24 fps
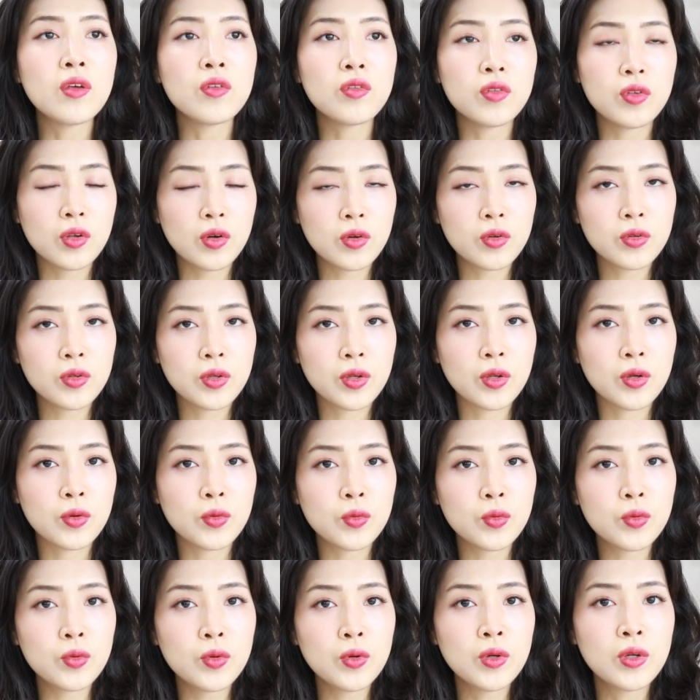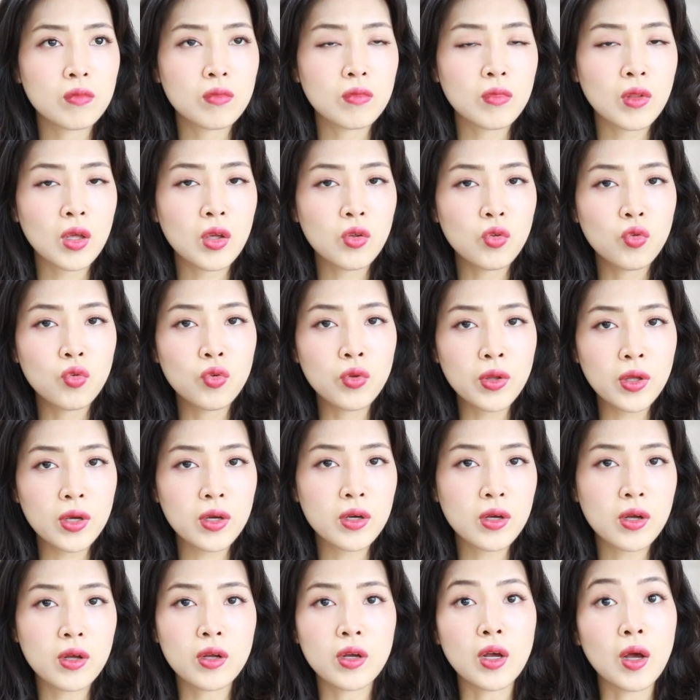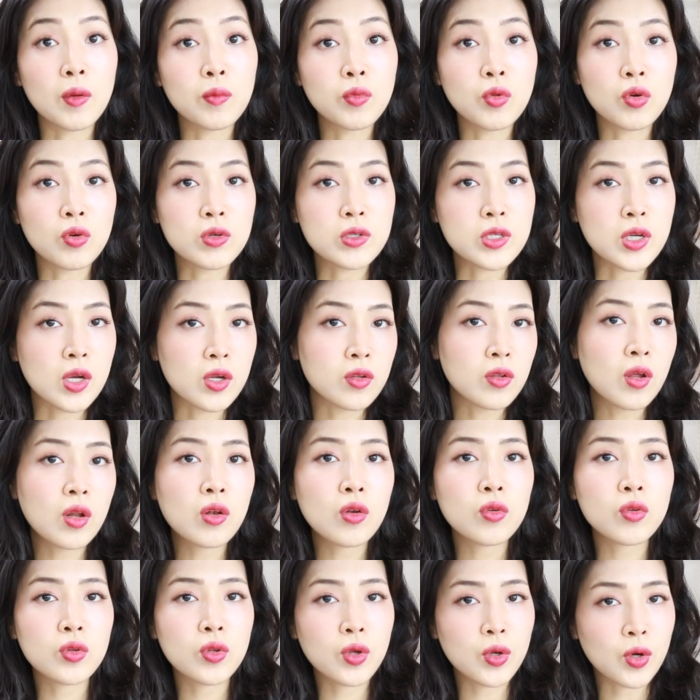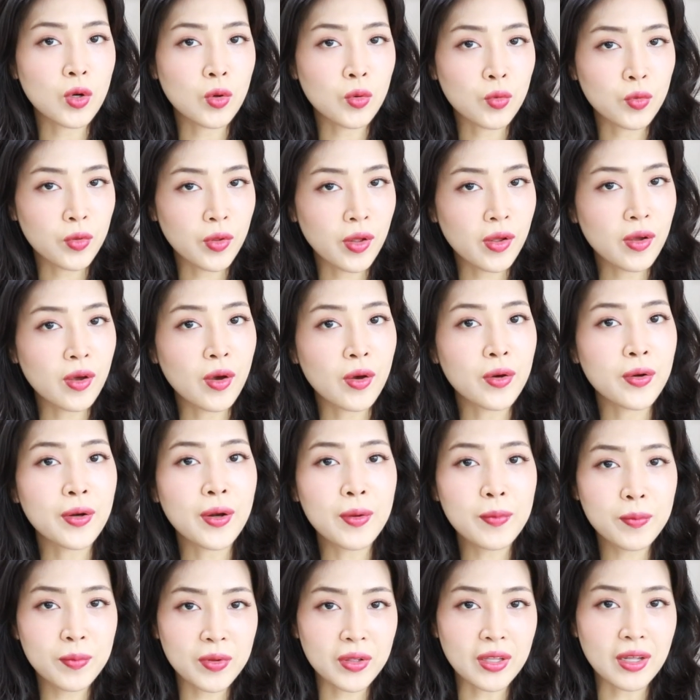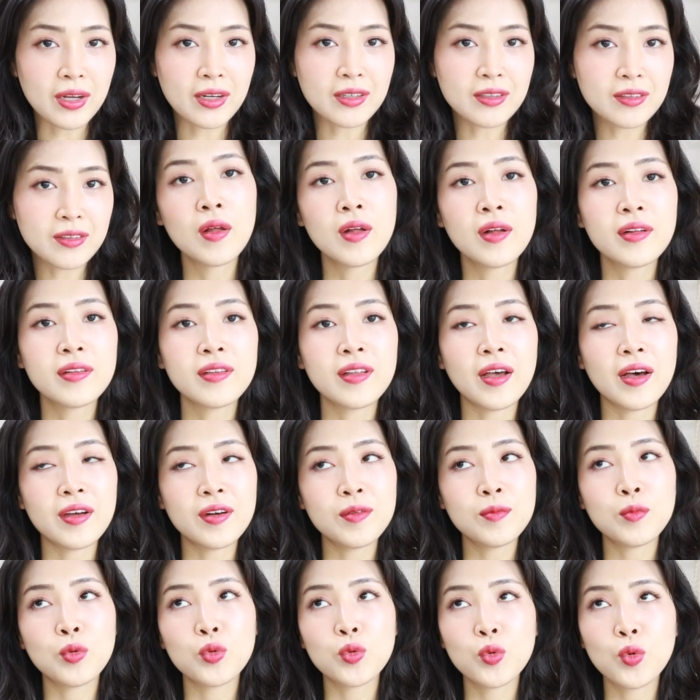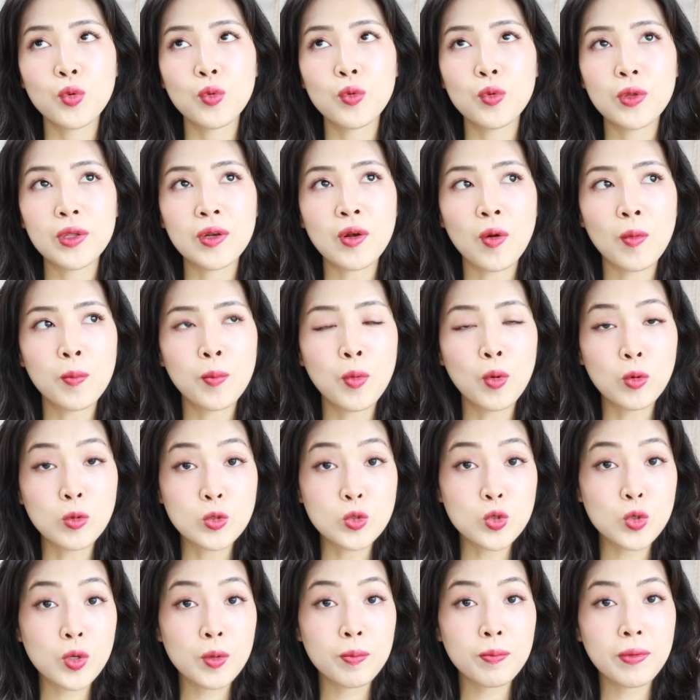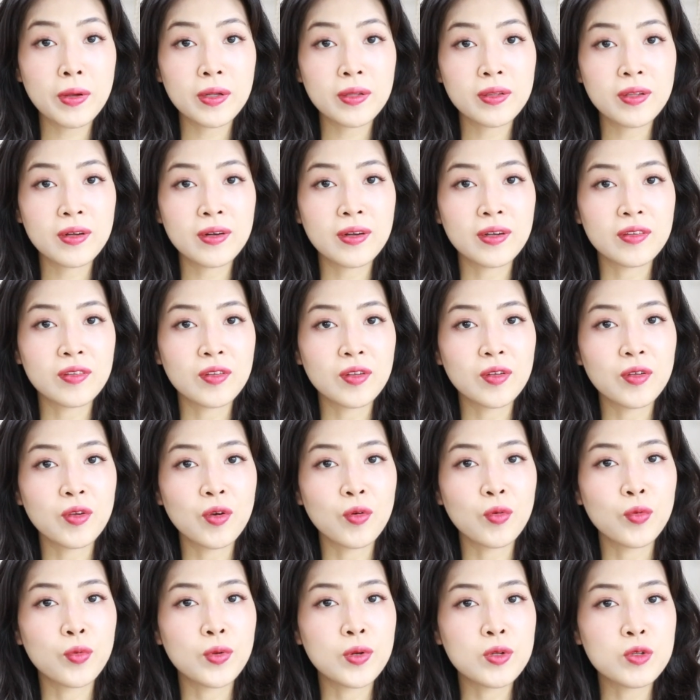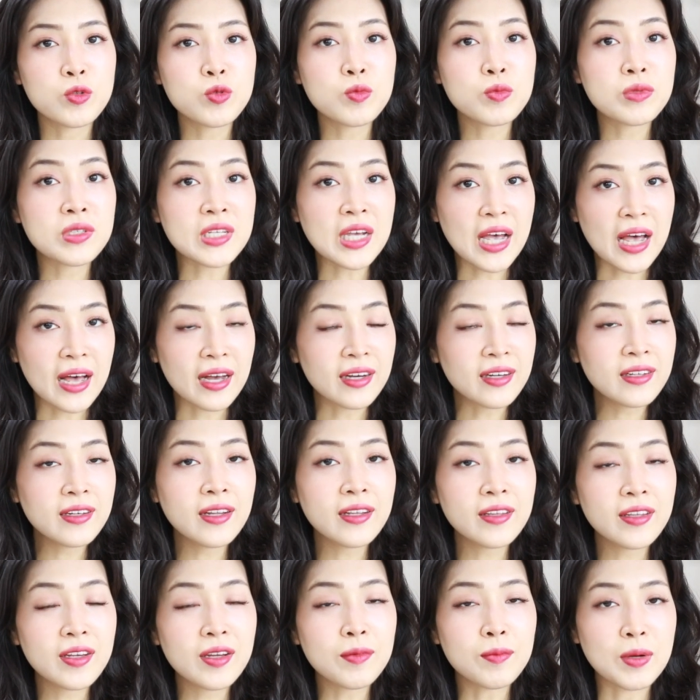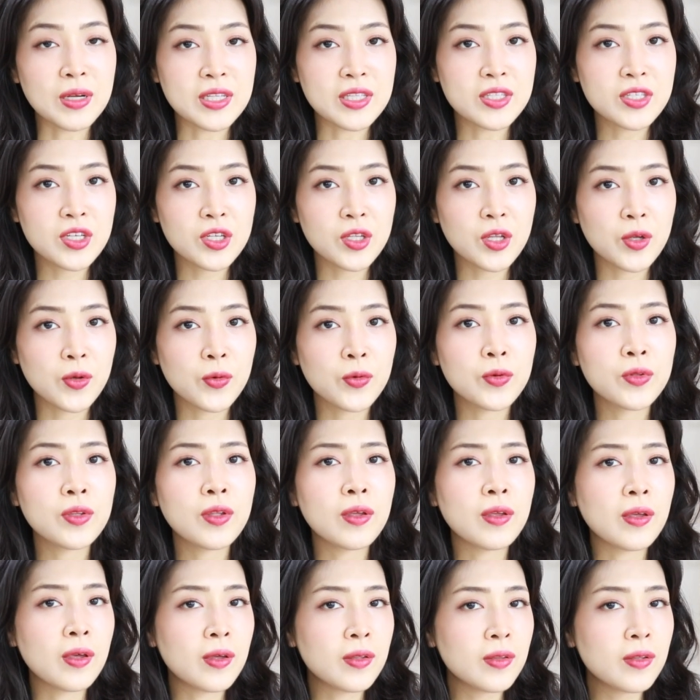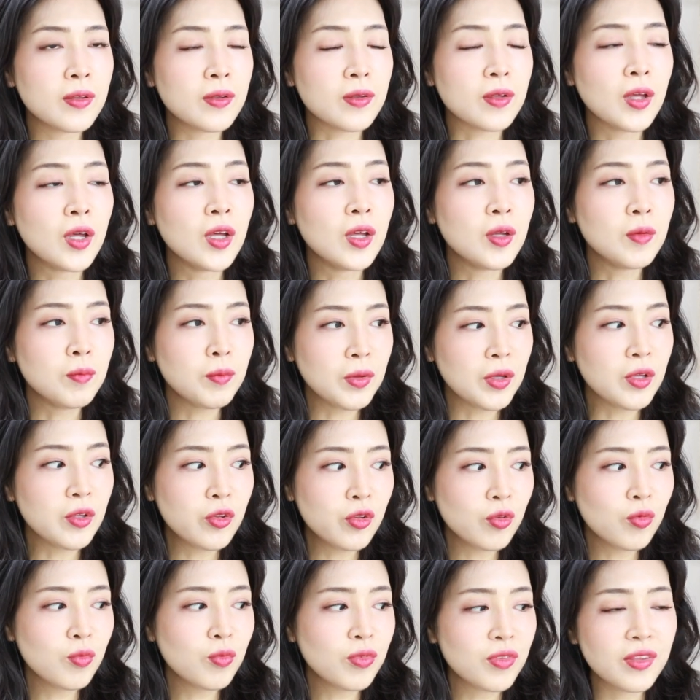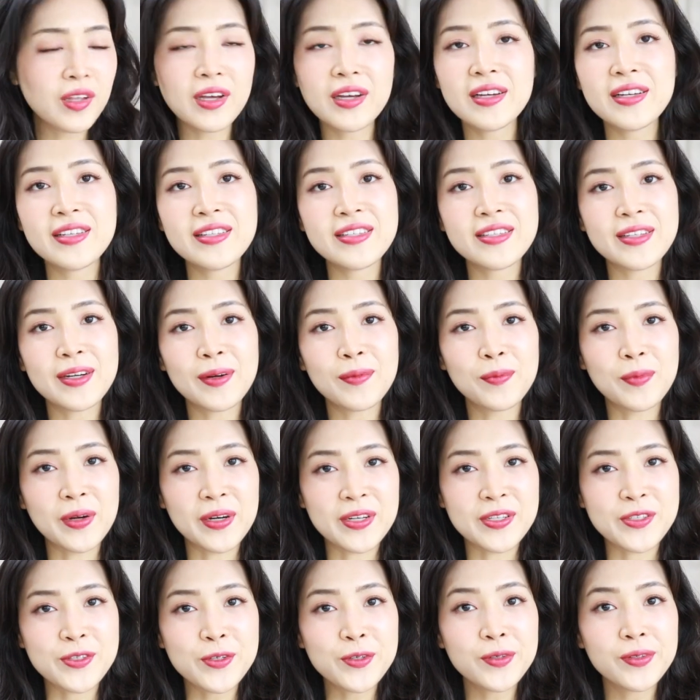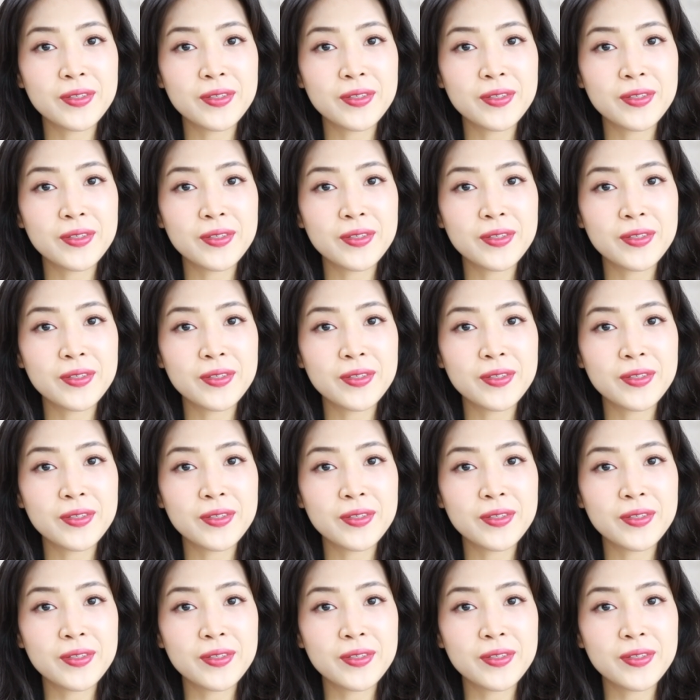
세련되고 되게 유니크한 감성을 잘 살렸더라고 생각을 합니다. 다른 보통 이런 복조리백들 같은 경우에는 좀 작은 애들이 많잖아요. 근데 얘는 미디 사이즈란 말이죠.